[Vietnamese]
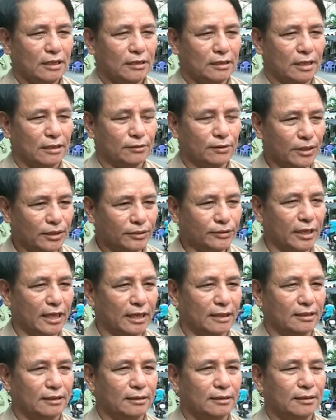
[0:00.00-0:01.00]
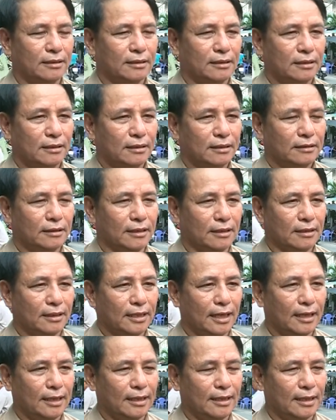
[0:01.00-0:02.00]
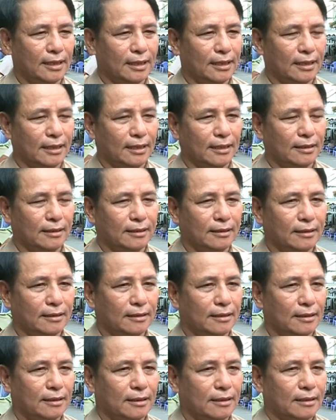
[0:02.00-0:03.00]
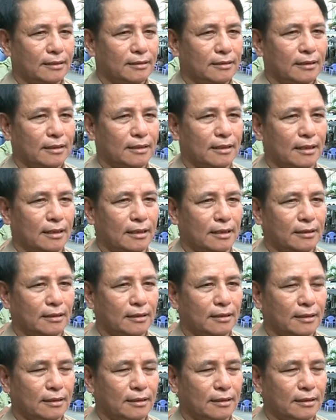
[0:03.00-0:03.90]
à, tuyên truyền những cái à,